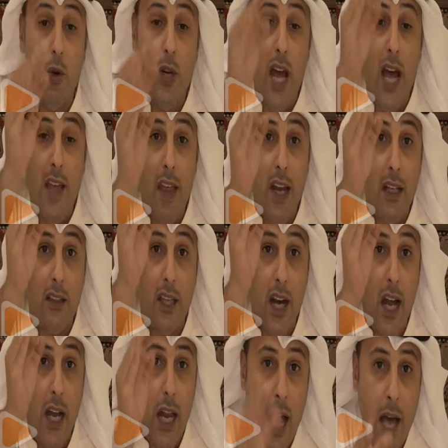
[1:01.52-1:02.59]
هذا
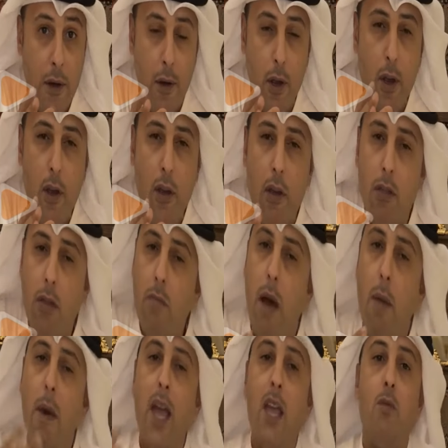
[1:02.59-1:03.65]
الاقتراح الآن ثم
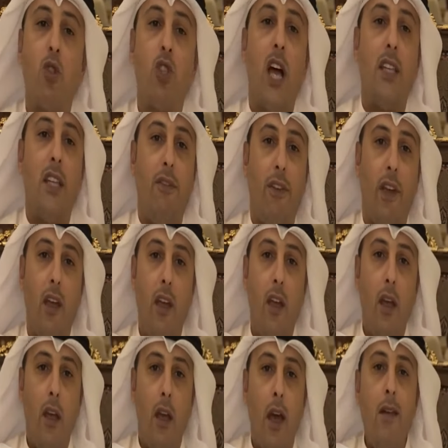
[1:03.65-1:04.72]
ما هي مصادفة
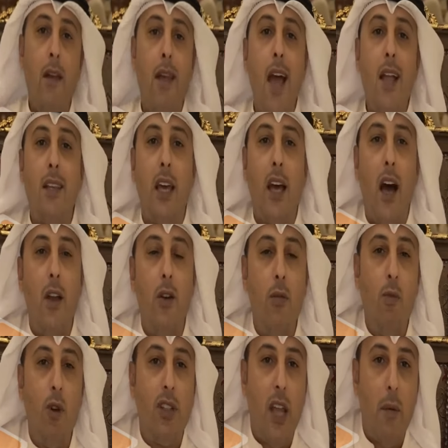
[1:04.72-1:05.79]
أن يأتي قانون
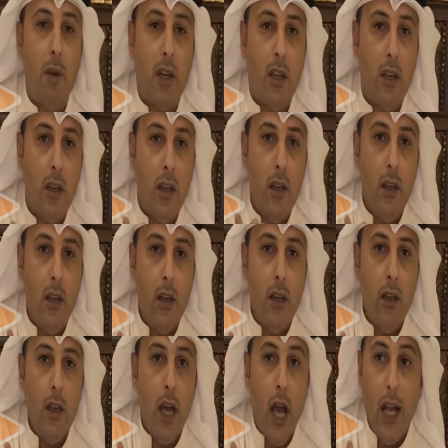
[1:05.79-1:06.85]
مرتبك
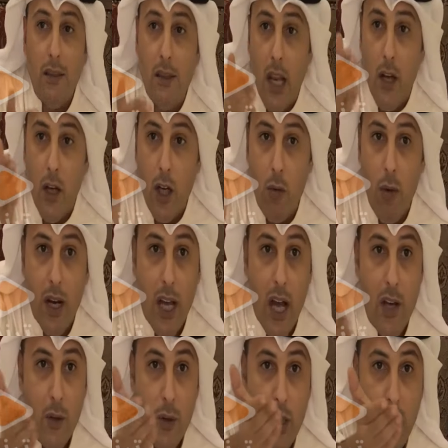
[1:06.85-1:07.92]
حتى الإخوة
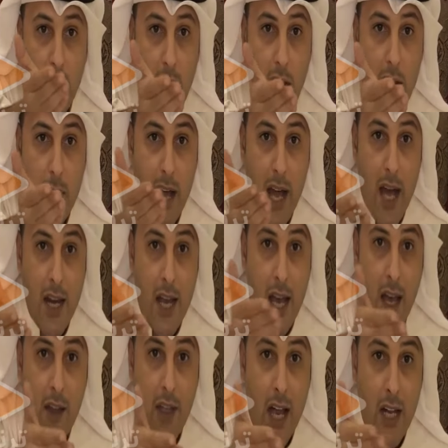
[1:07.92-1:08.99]
القانونيين اللي معانا
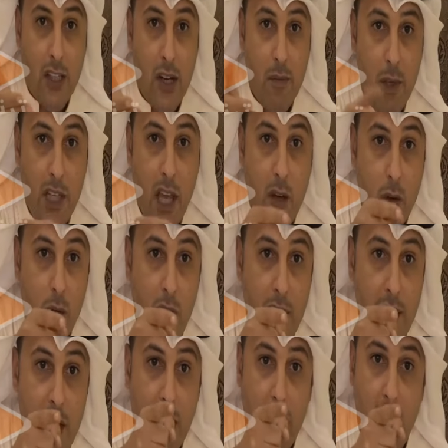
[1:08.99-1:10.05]
أعضاء الجمعية يقولون
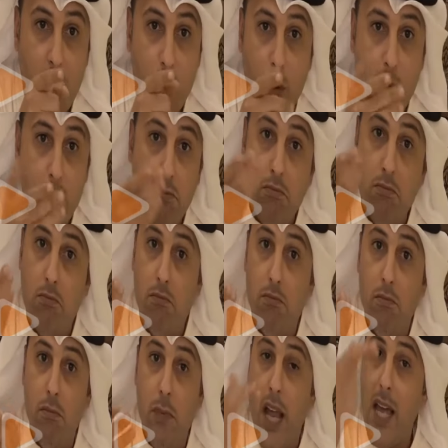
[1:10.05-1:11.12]
عنا قانون
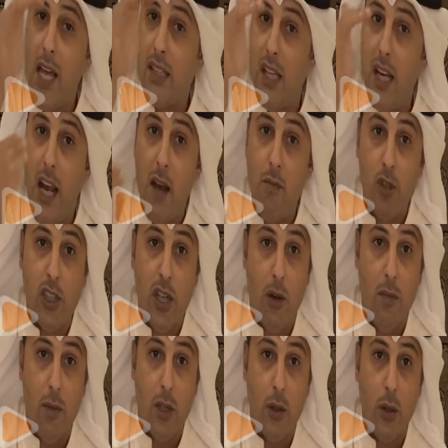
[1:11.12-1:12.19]
لا يصل إلى المستوى
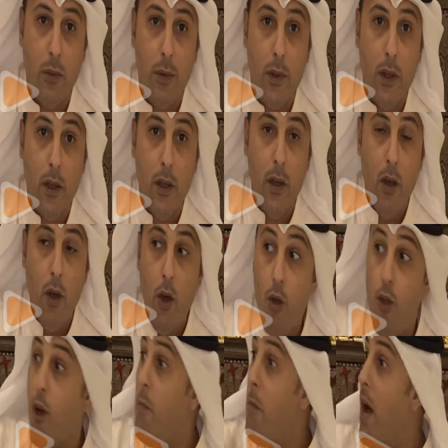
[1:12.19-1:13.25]
المطلوب
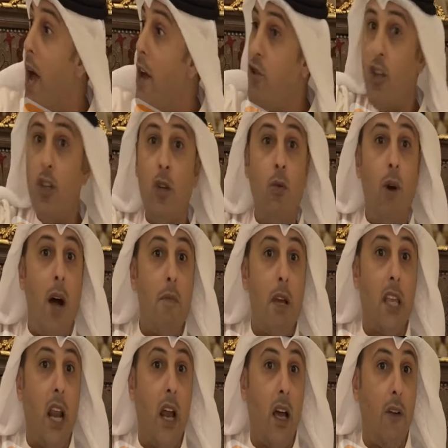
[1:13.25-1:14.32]
ثم أجد نواب
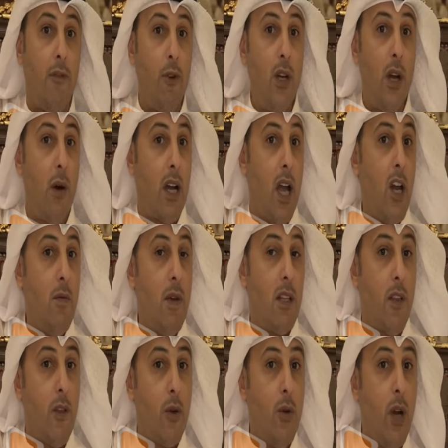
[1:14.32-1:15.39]
يتلقفون وكأنهم
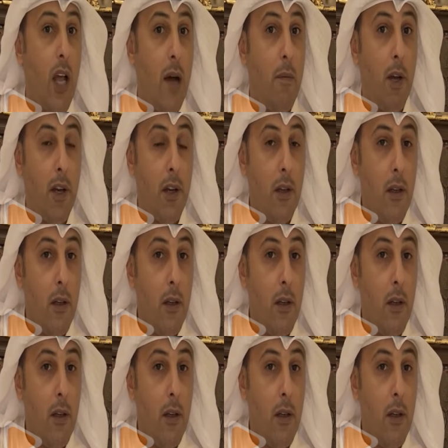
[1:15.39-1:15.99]
ينتظرون الخبر